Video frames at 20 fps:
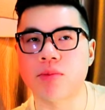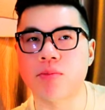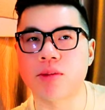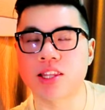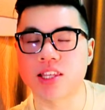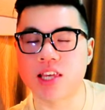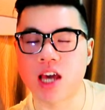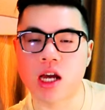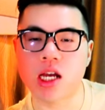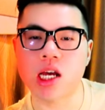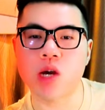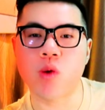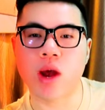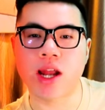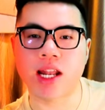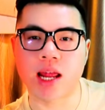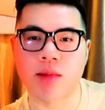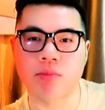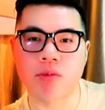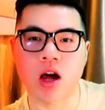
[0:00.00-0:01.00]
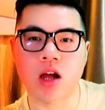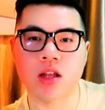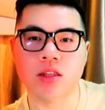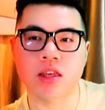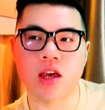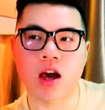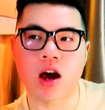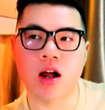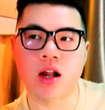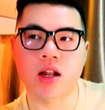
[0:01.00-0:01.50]
thì mình giữ cái quan điểm đó
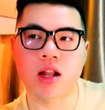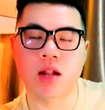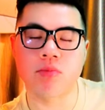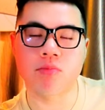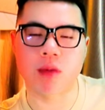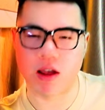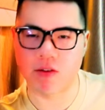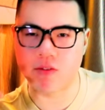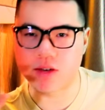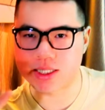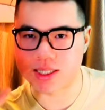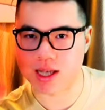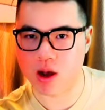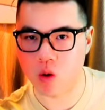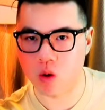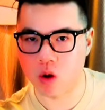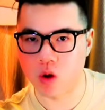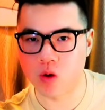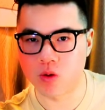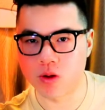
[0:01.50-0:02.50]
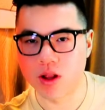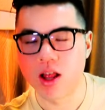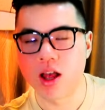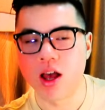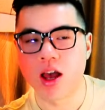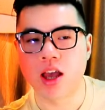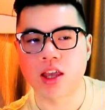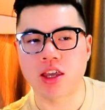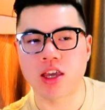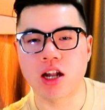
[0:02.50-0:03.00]
cho đến mãi về sau luôn
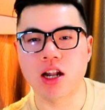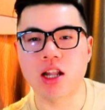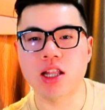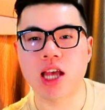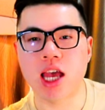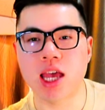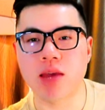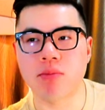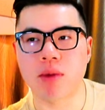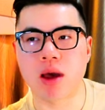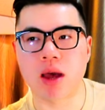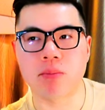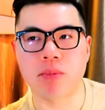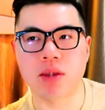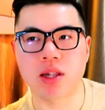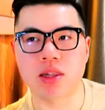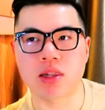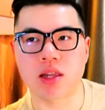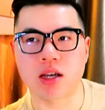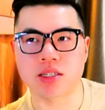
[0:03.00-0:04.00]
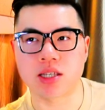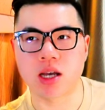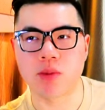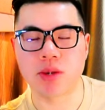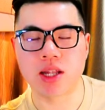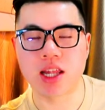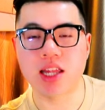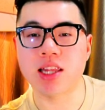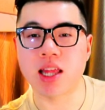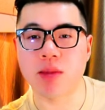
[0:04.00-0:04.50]
cho đến khi mà mình thật sự
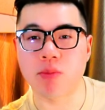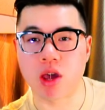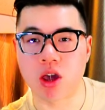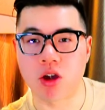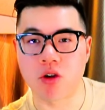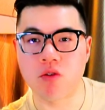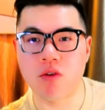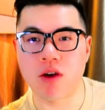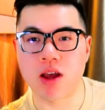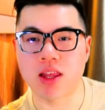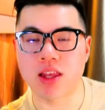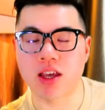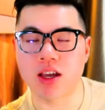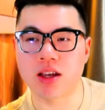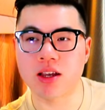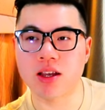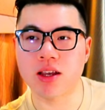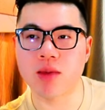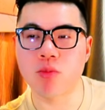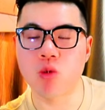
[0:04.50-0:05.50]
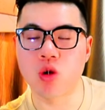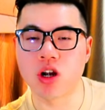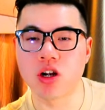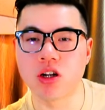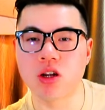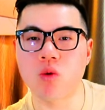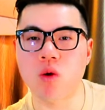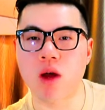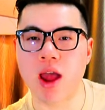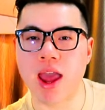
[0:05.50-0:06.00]
mình đi tìm hiểu về những cái mùi hương
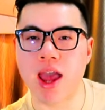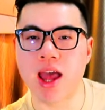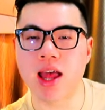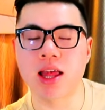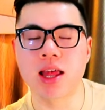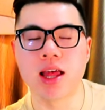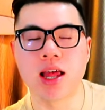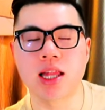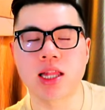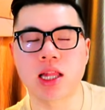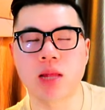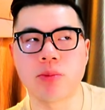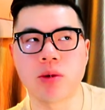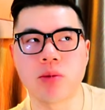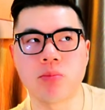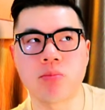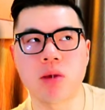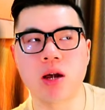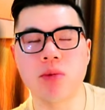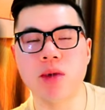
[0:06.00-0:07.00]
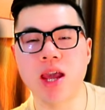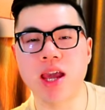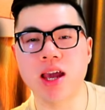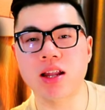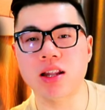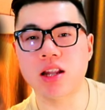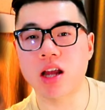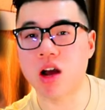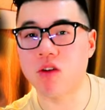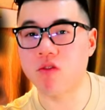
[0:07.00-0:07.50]
nước hoa thì mình mới biết
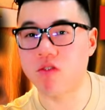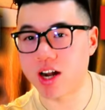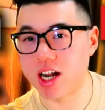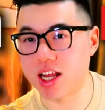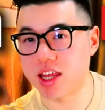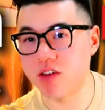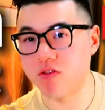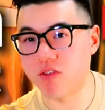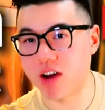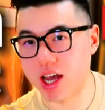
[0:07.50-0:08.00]
á, nó không phải là như